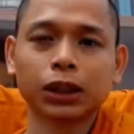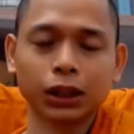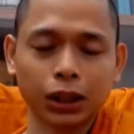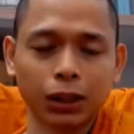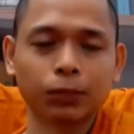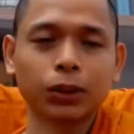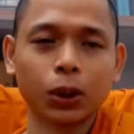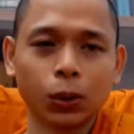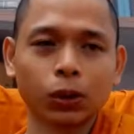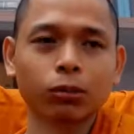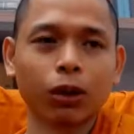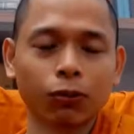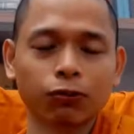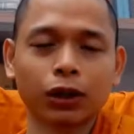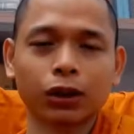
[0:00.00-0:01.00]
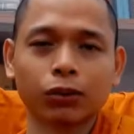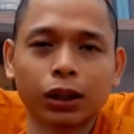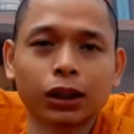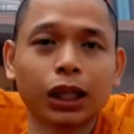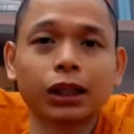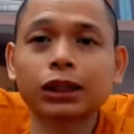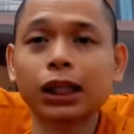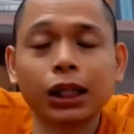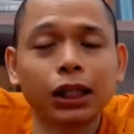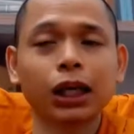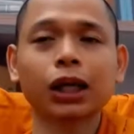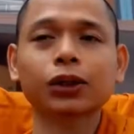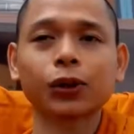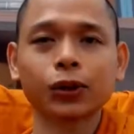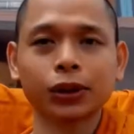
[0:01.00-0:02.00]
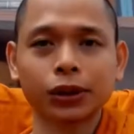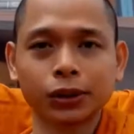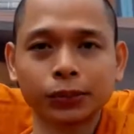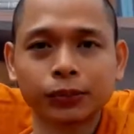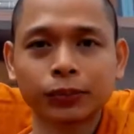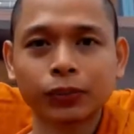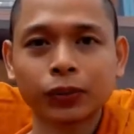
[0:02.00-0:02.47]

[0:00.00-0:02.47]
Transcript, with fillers: cái nhiệm vụ cái bổn phận của ảnh là ảnh ghi nhớ đối tượng